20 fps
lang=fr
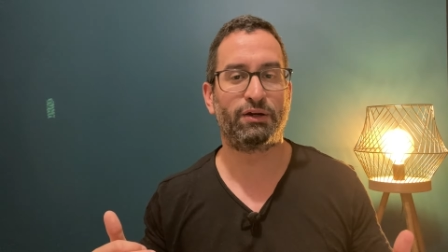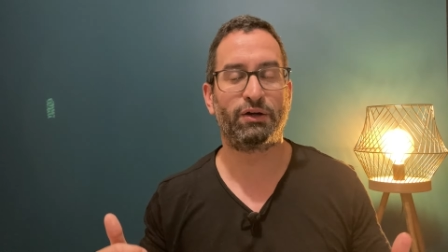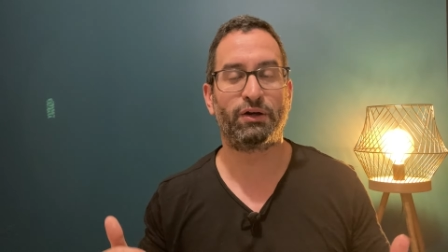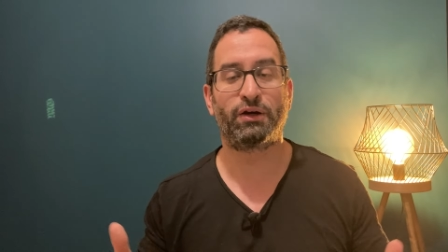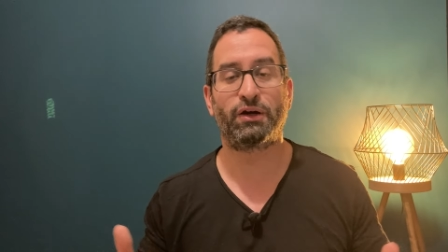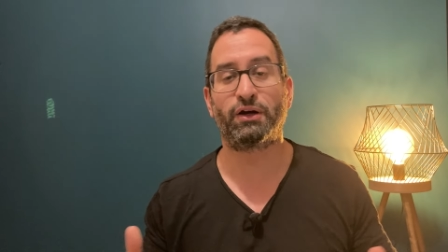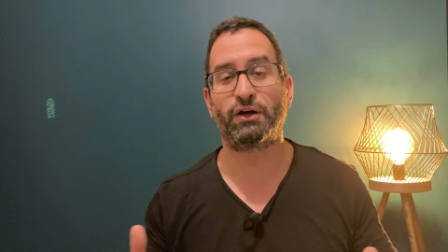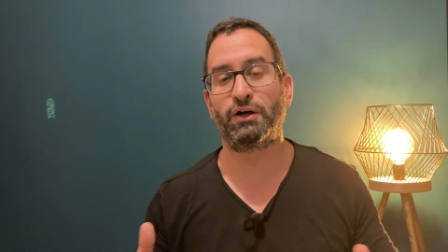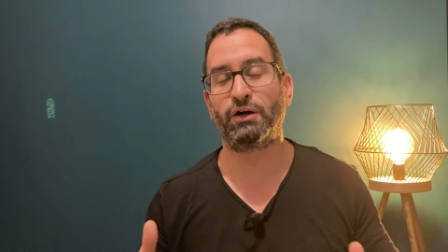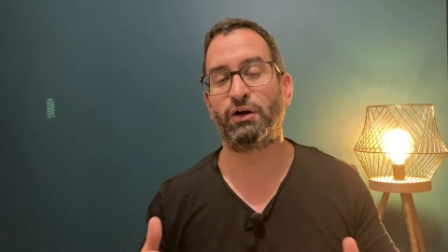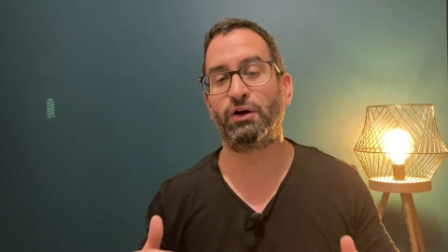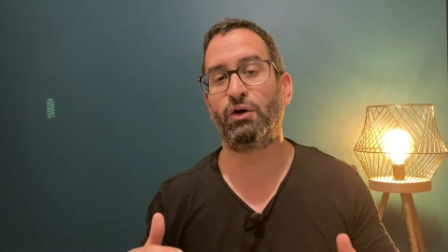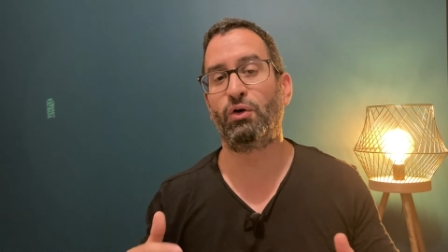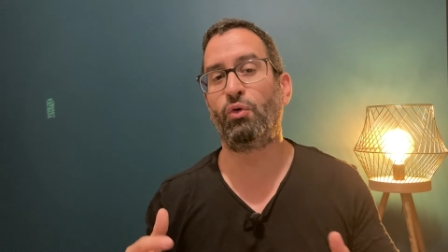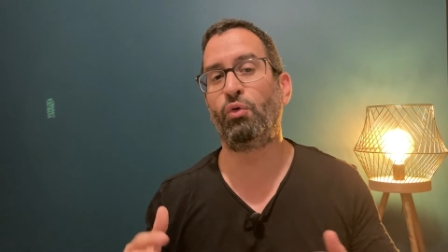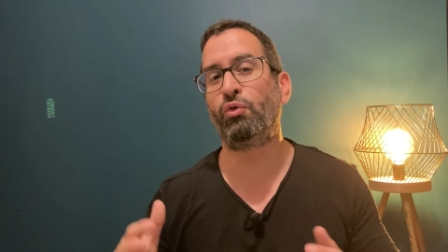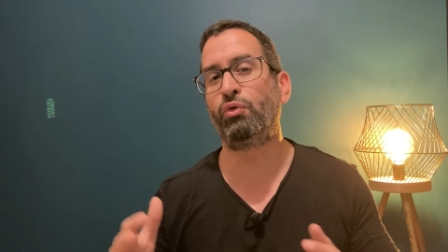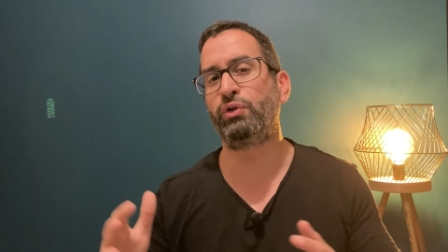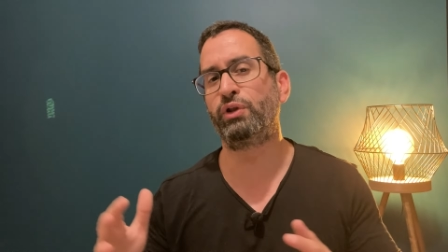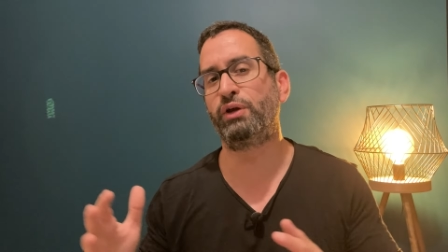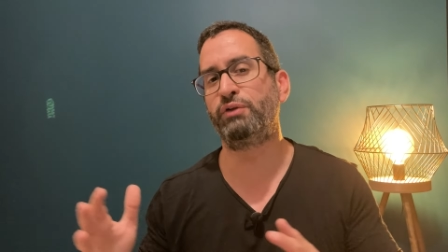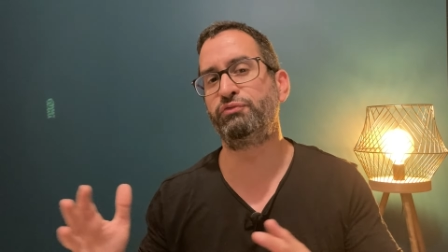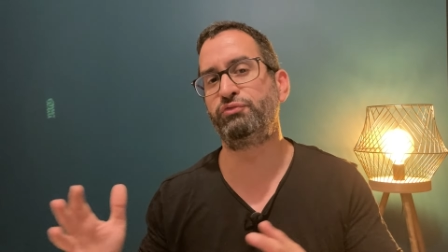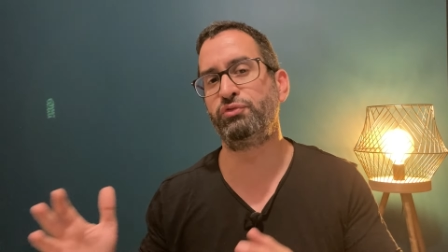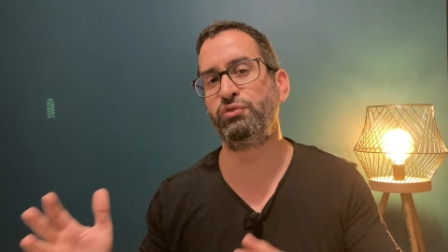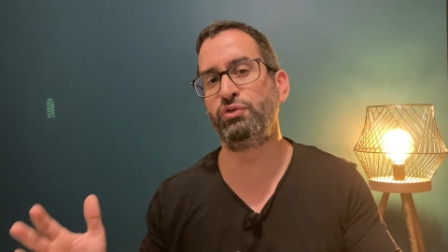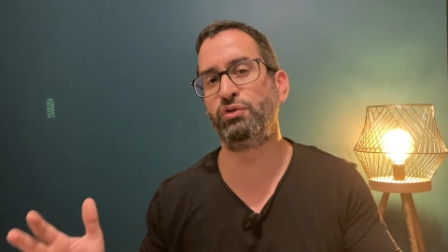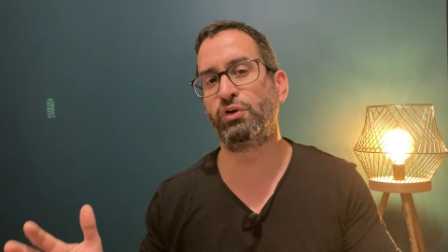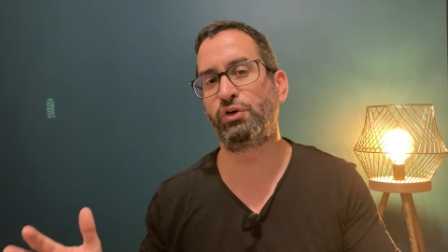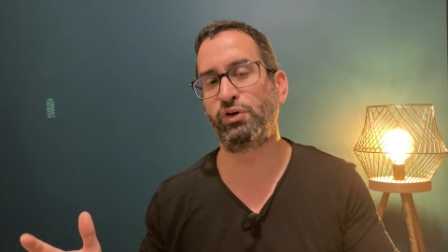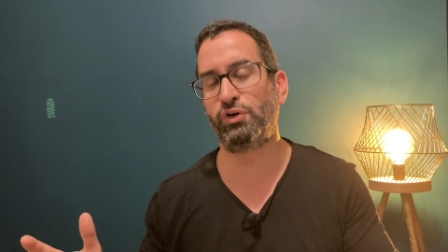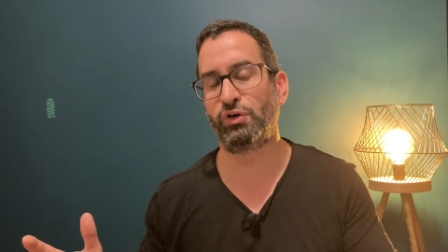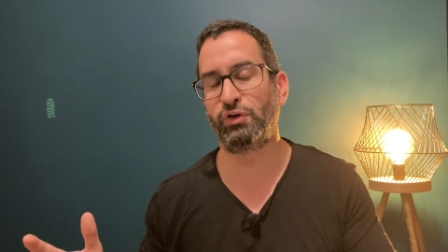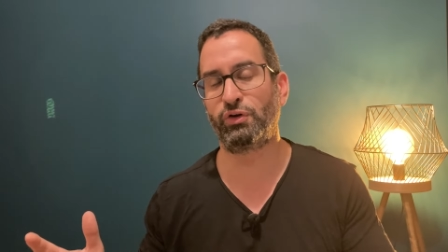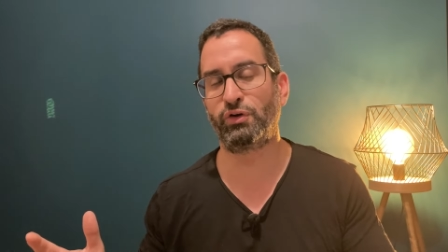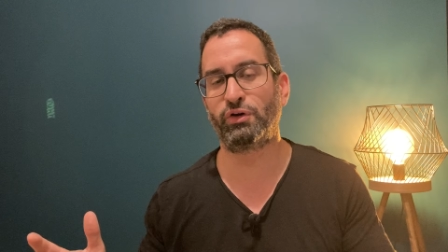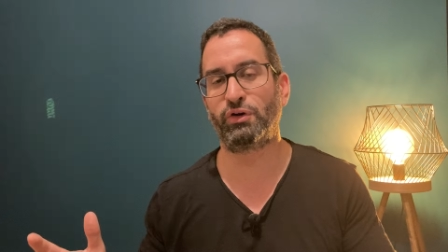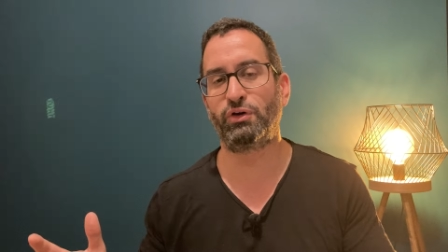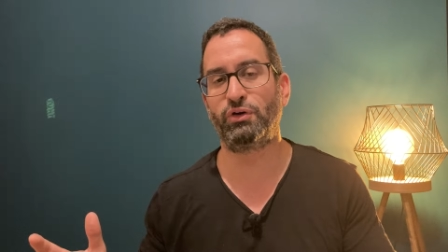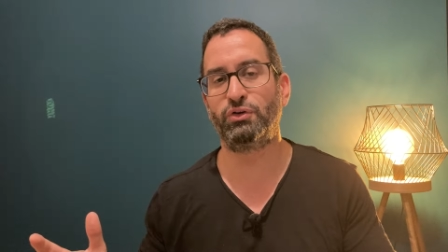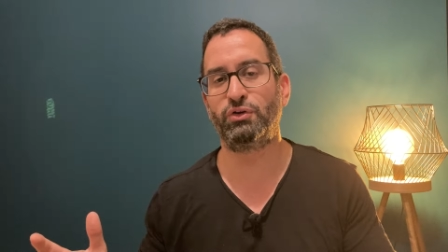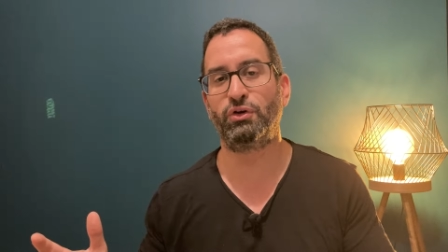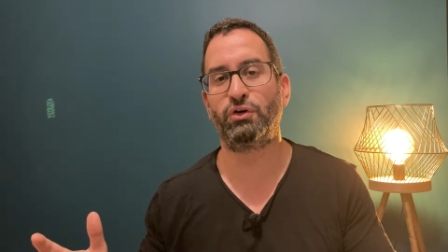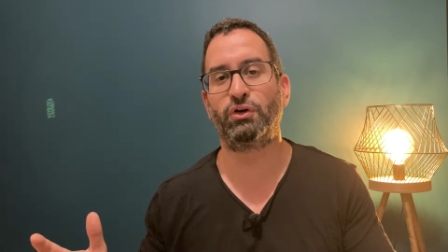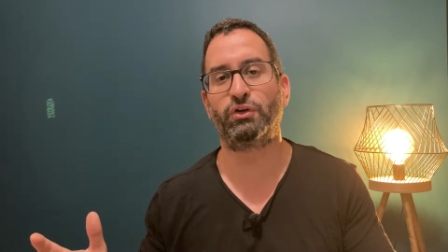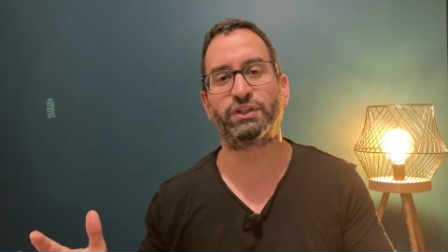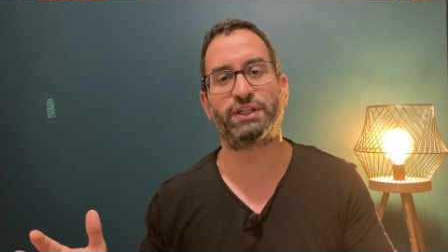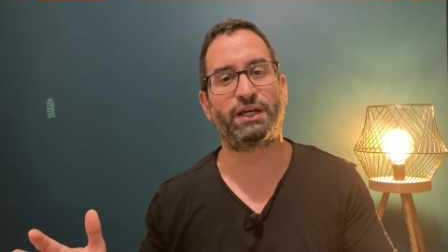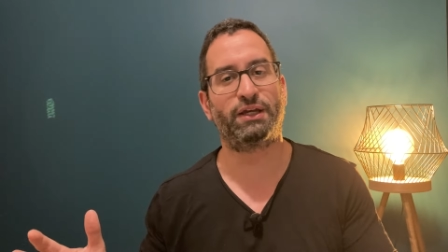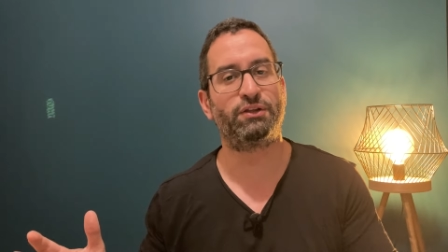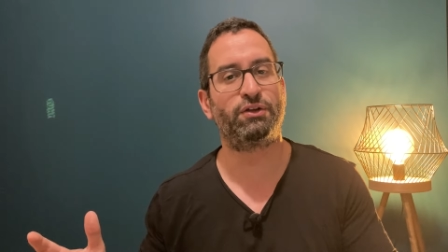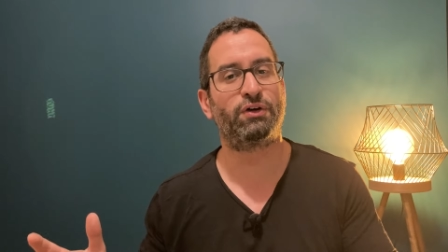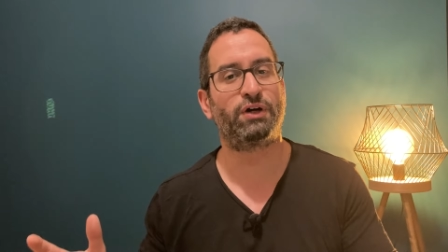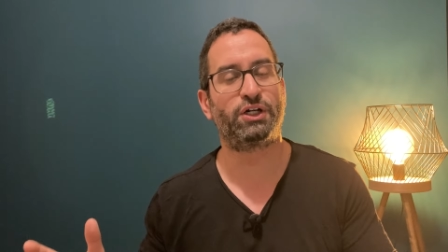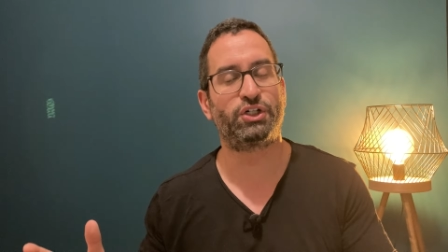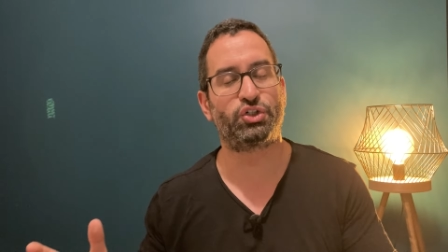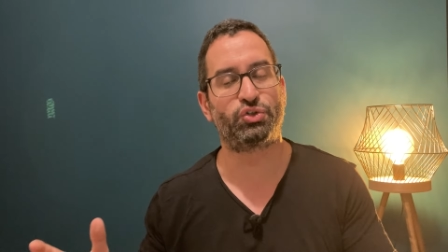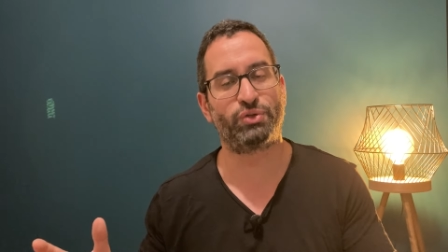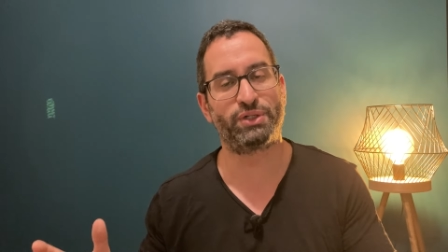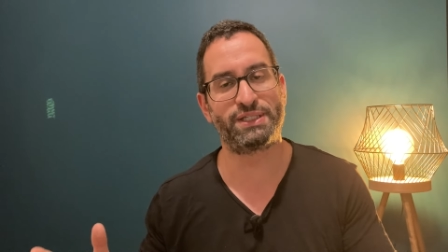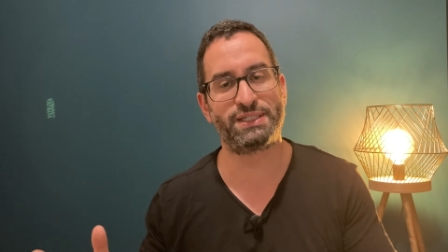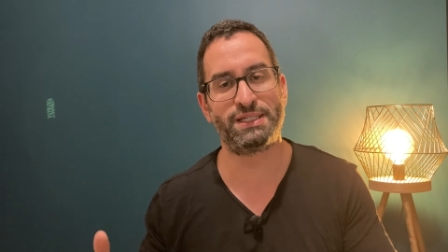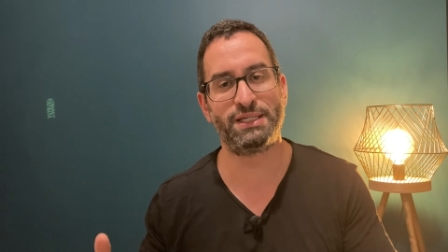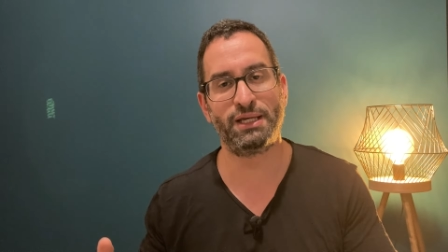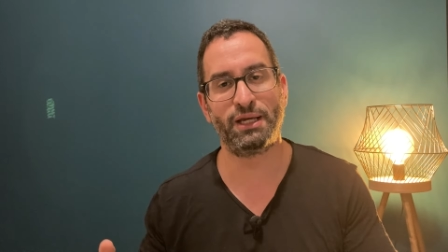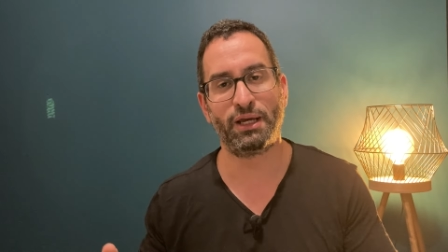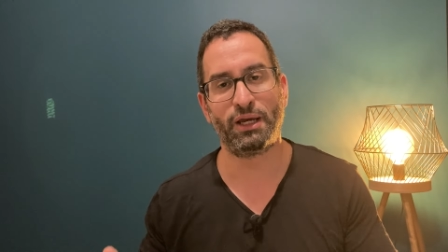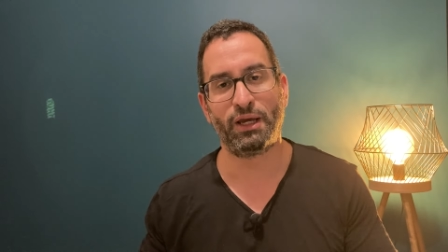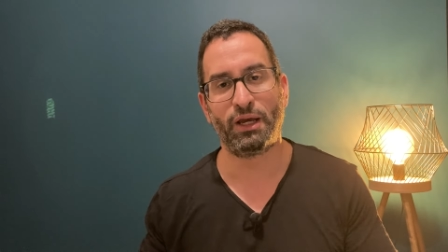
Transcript: Euh, on a vu que l'entraîneur a choisi